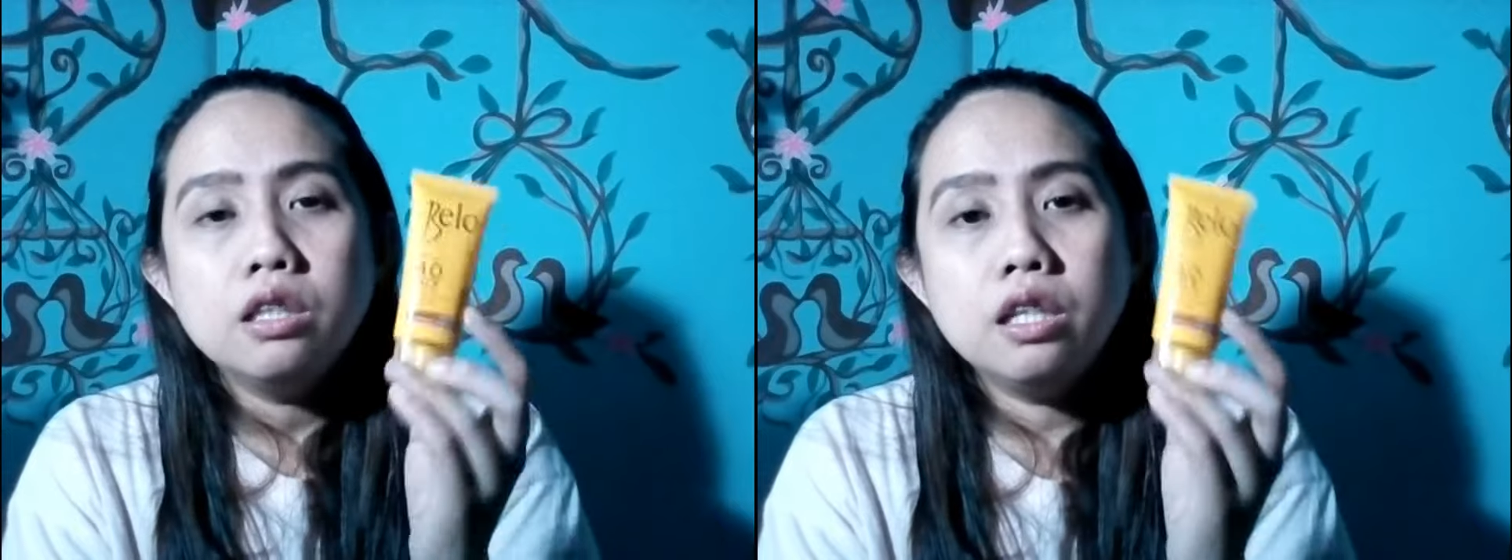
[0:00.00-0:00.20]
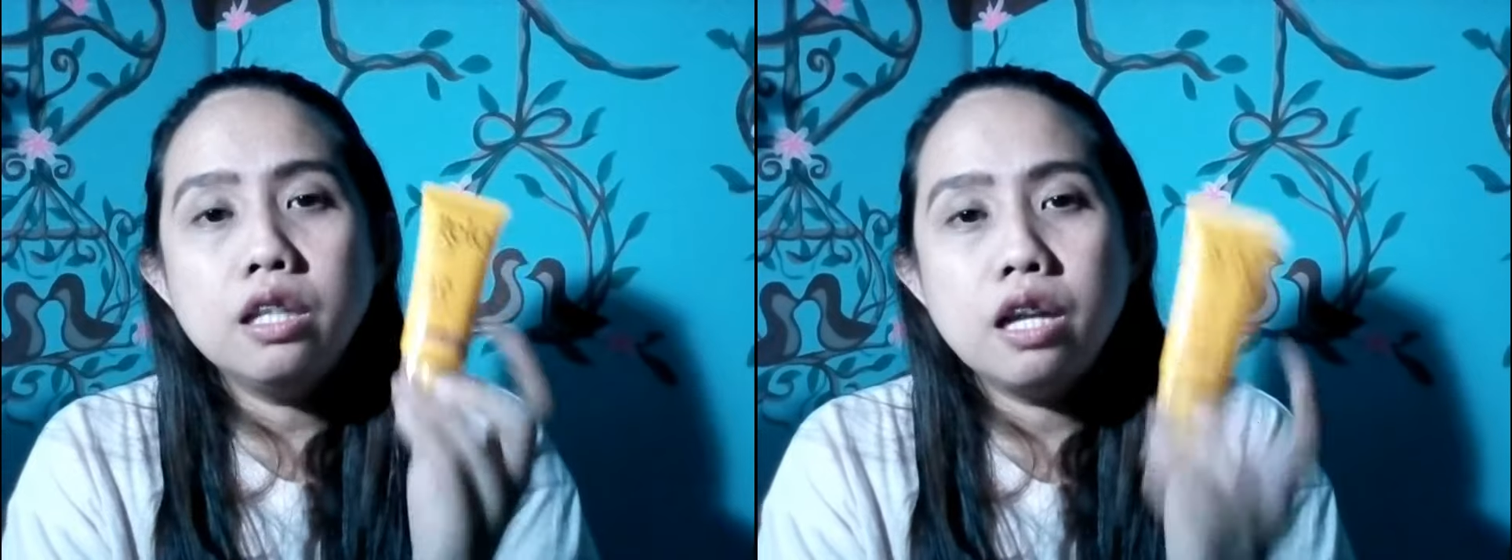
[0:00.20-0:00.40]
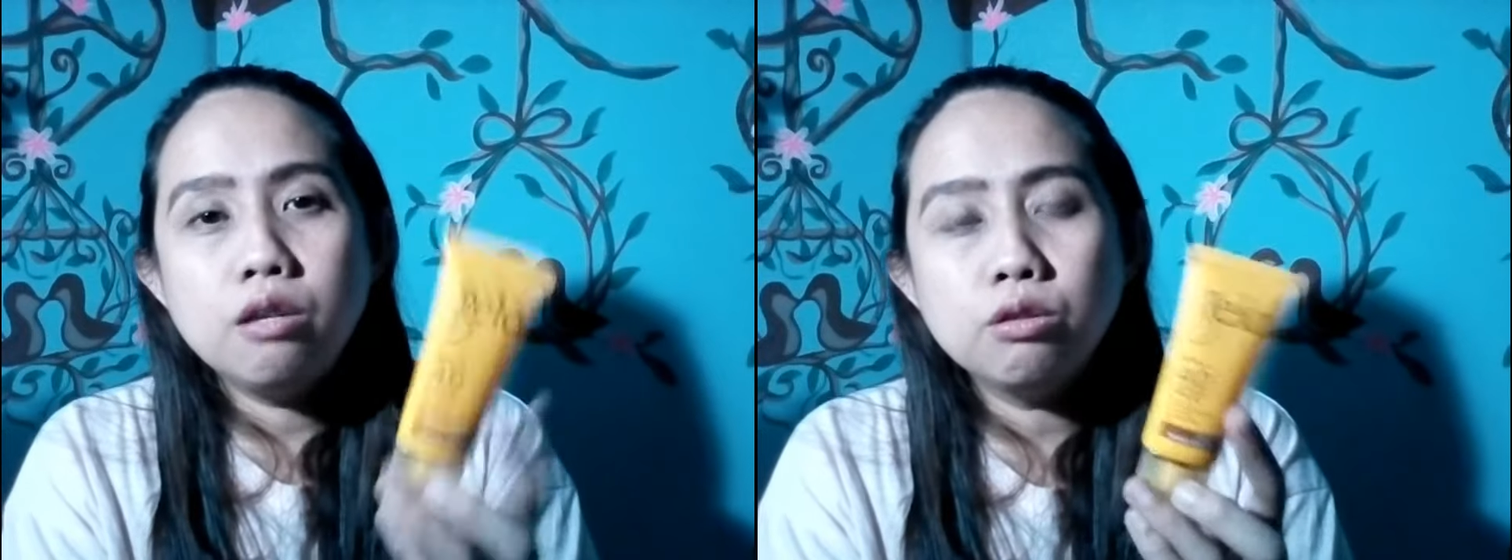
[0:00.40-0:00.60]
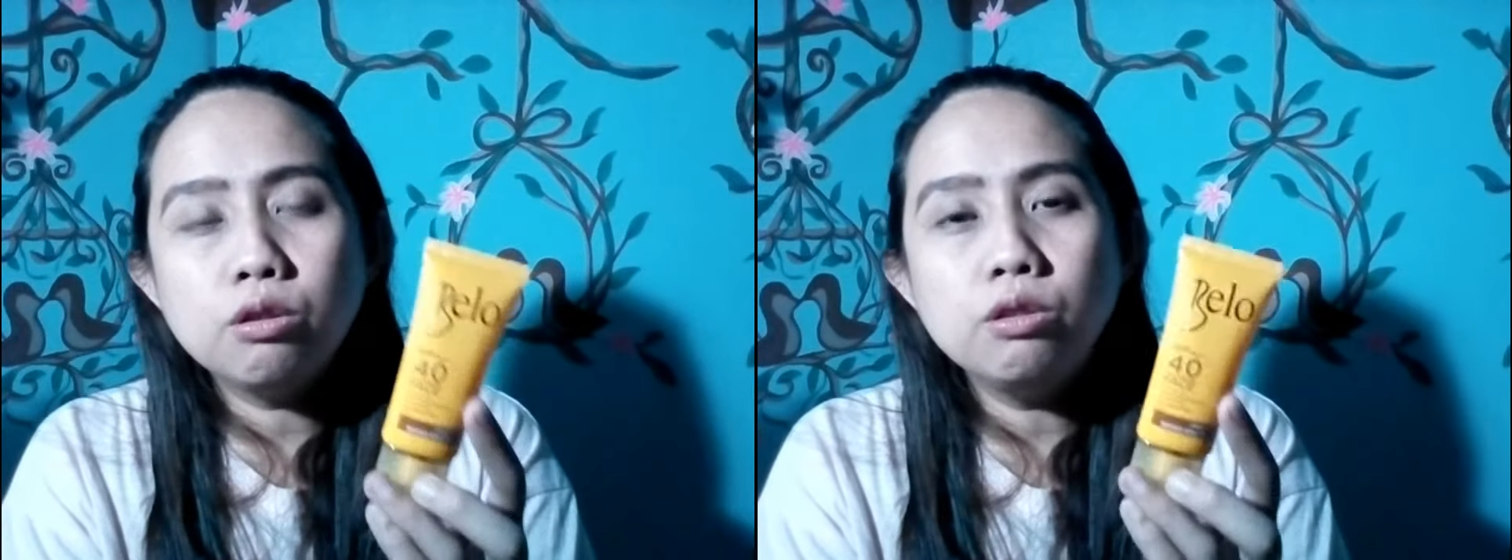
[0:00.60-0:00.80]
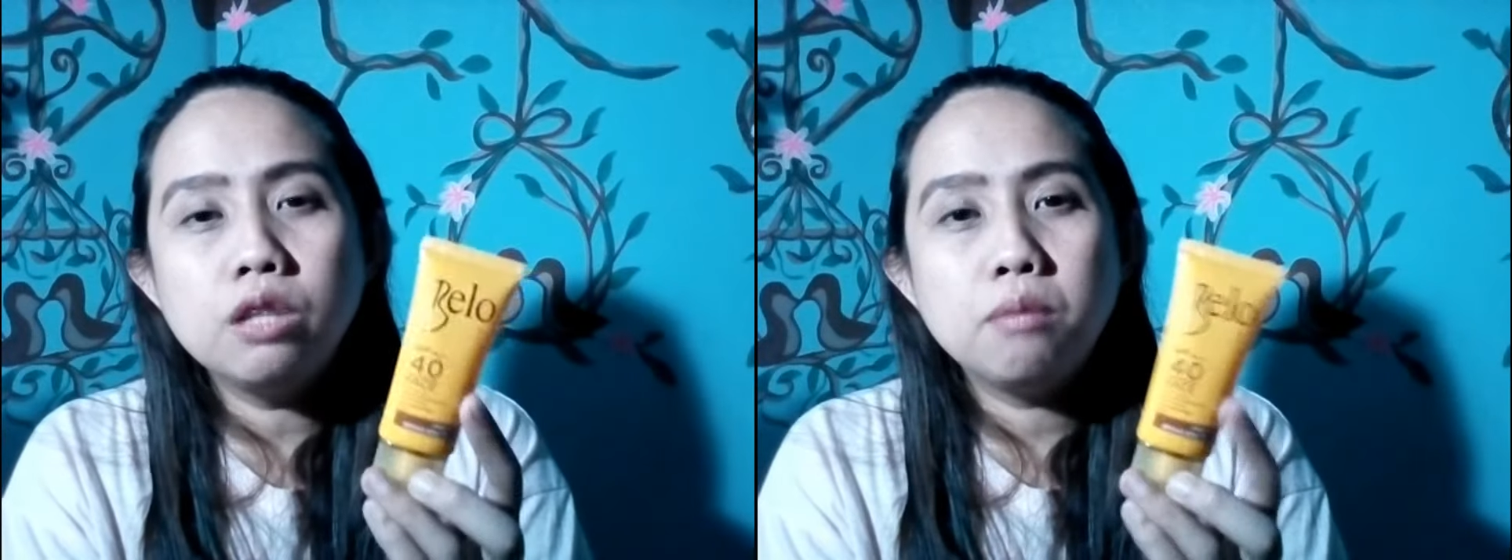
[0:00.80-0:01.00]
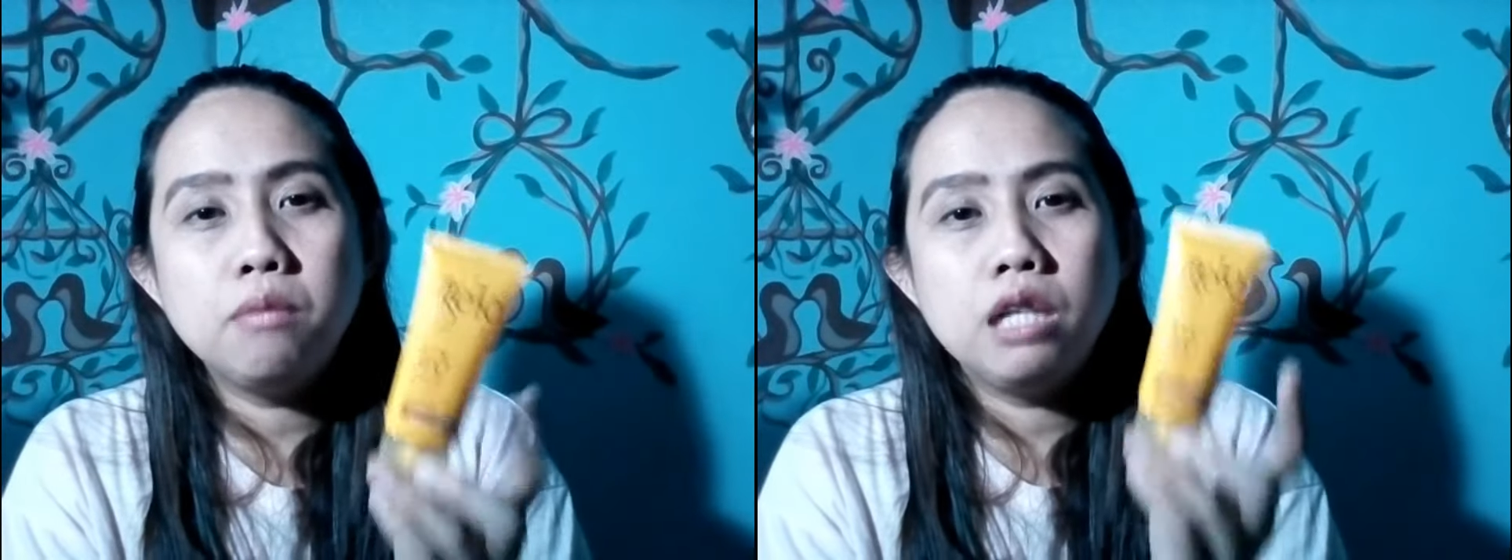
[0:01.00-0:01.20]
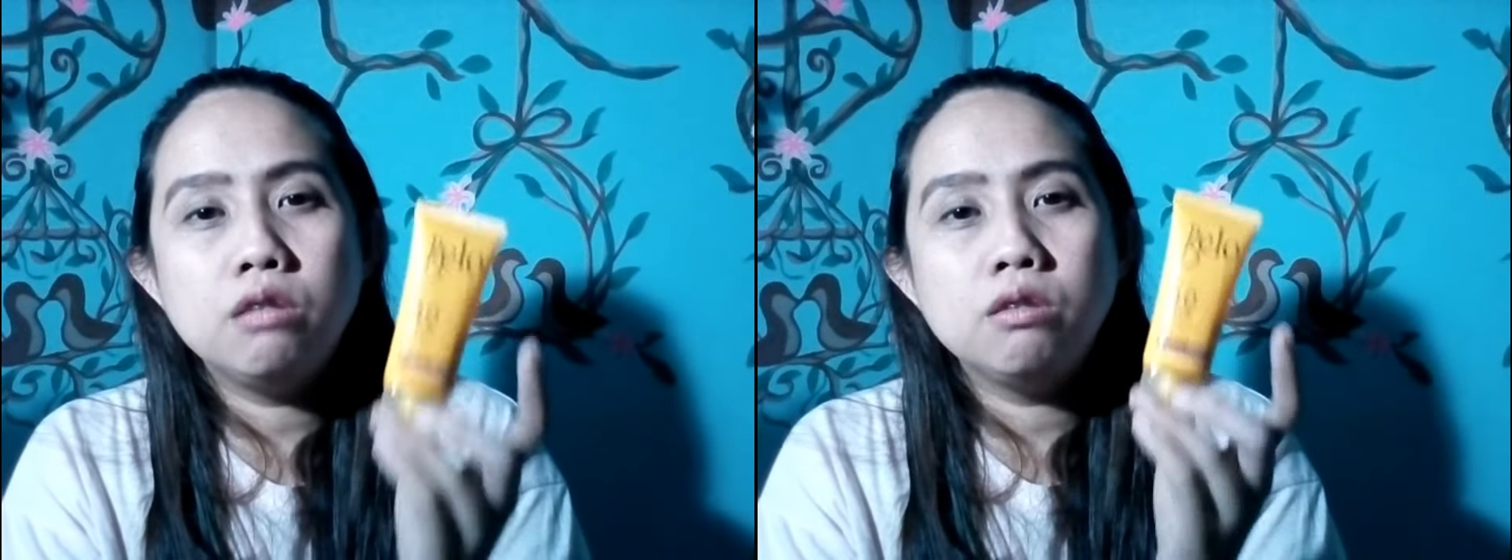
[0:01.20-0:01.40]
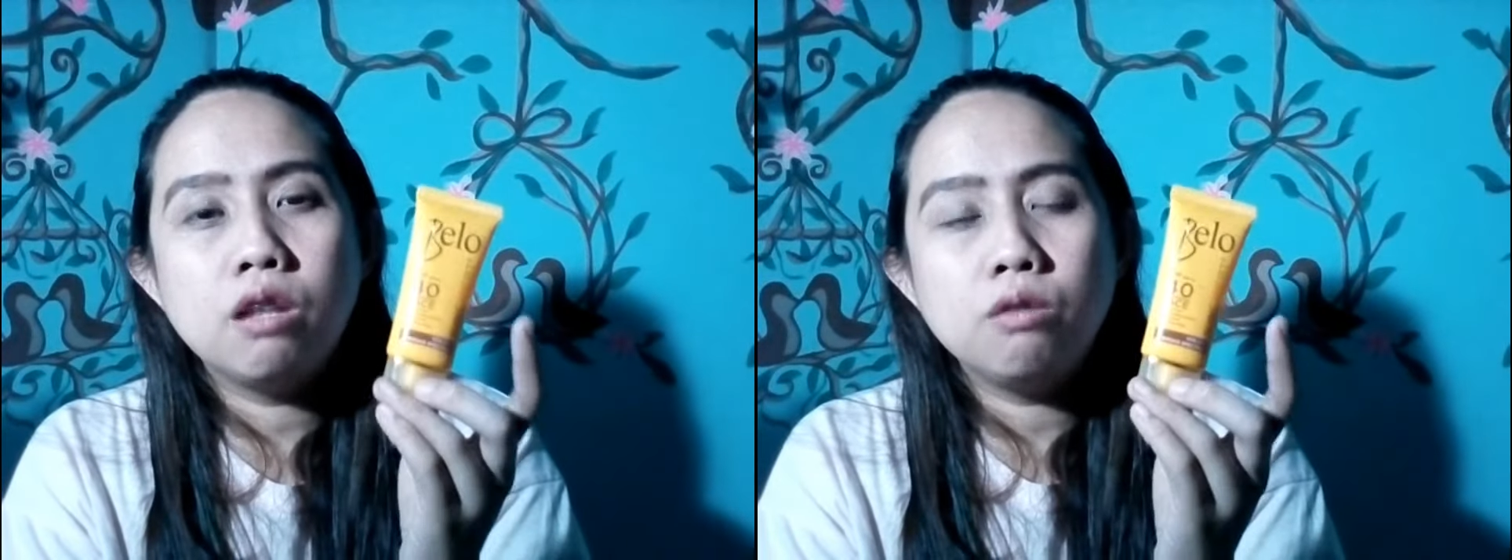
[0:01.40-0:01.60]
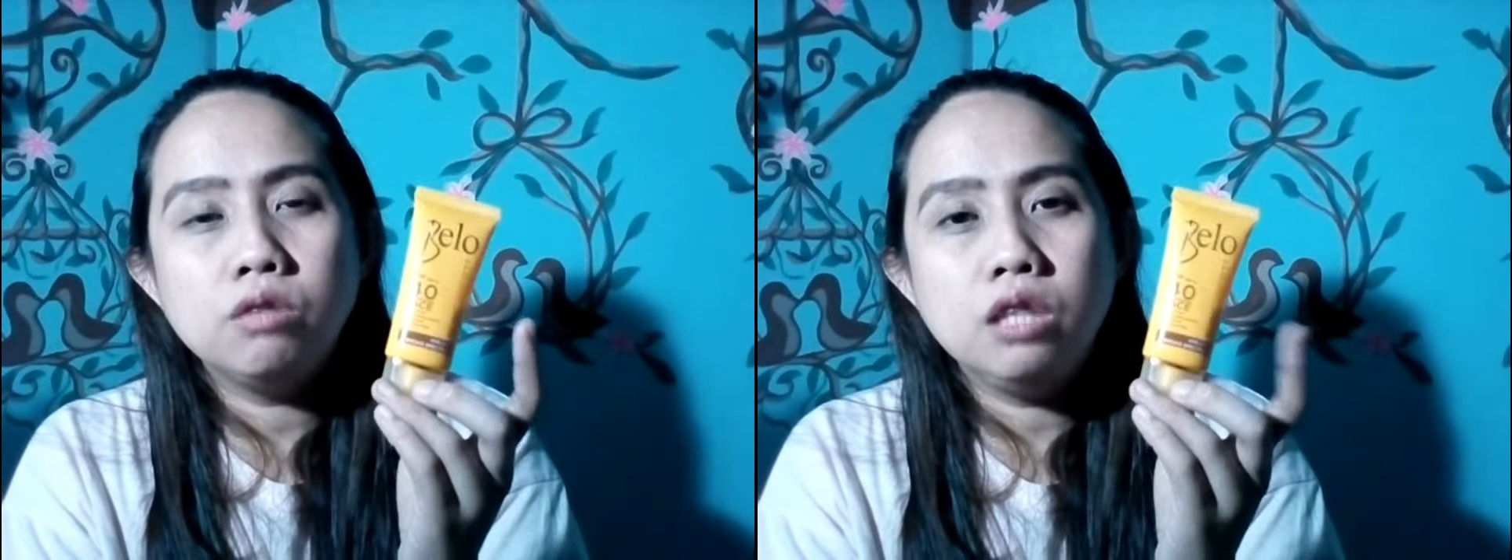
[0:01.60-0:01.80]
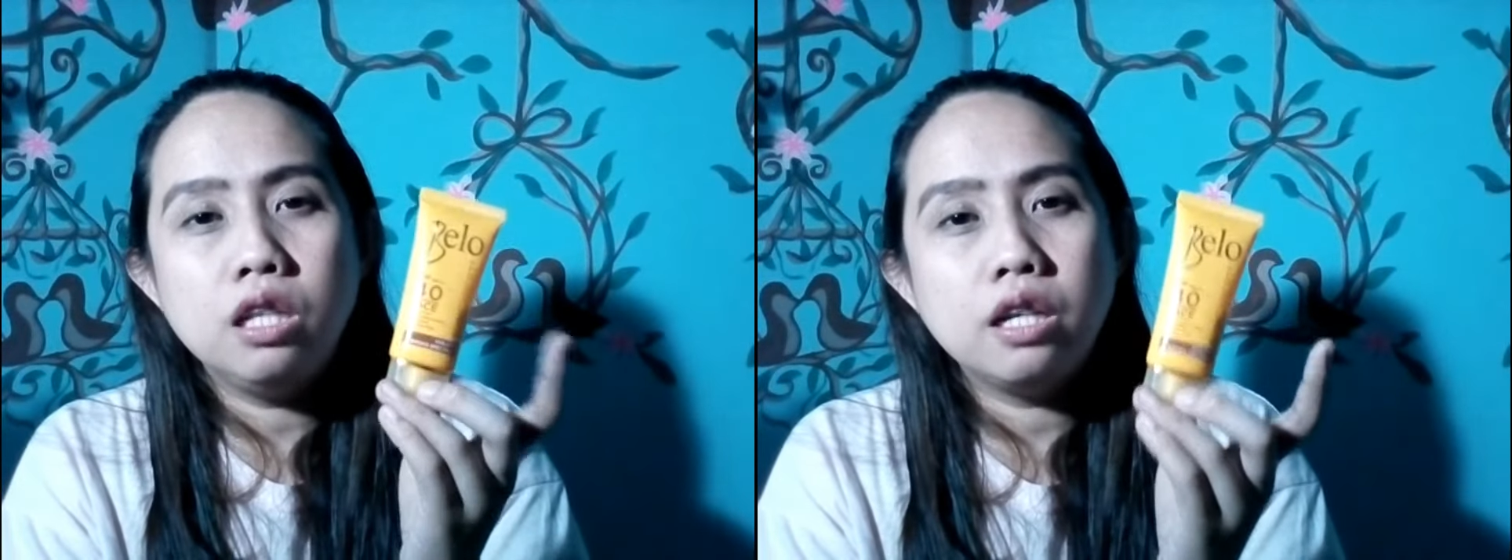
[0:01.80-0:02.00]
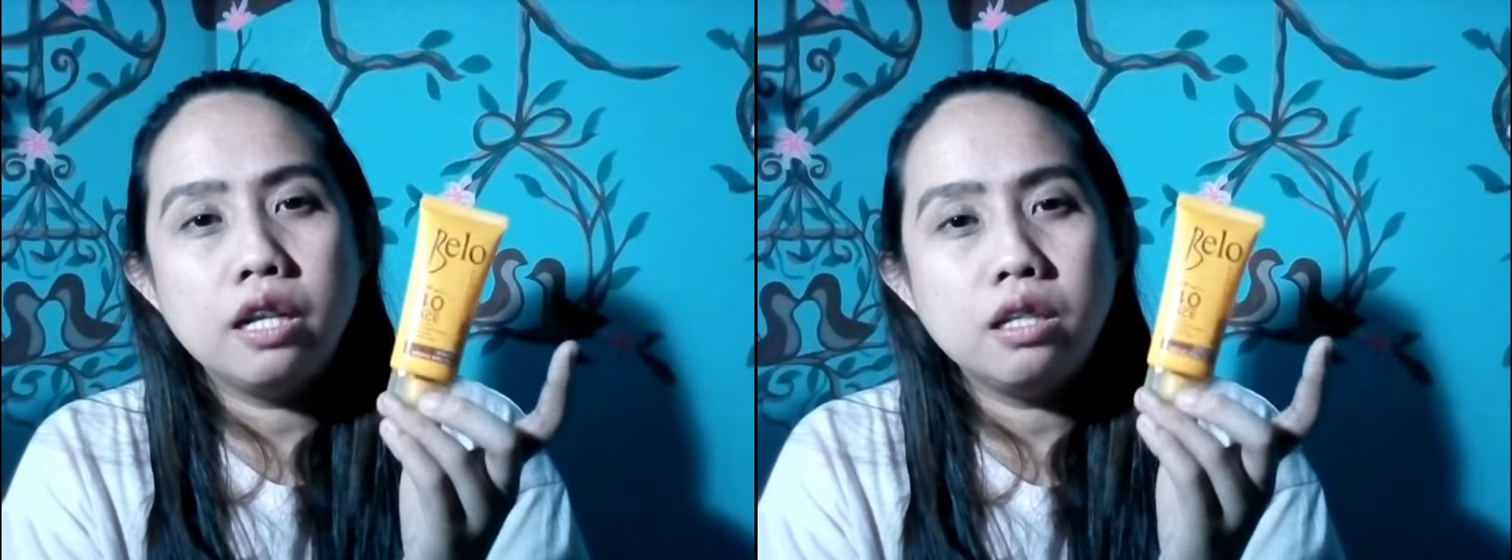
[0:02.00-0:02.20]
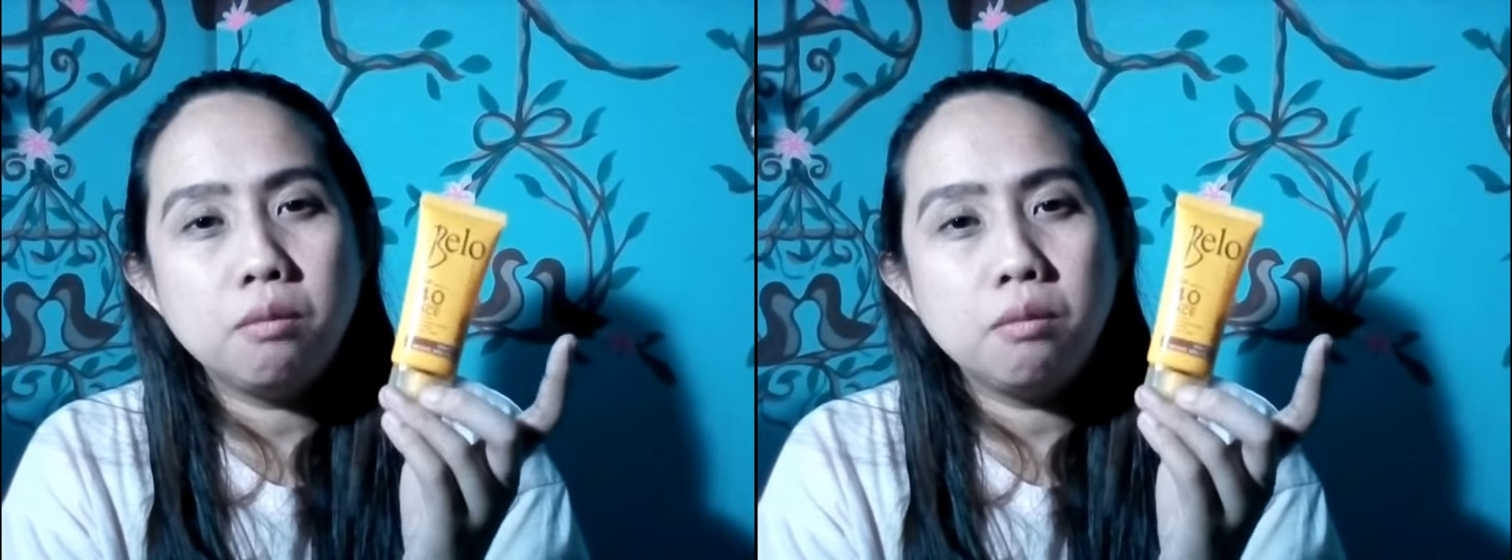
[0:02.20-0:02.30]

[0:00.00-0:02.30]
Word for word: Trinay ko to nang meron akong nilagay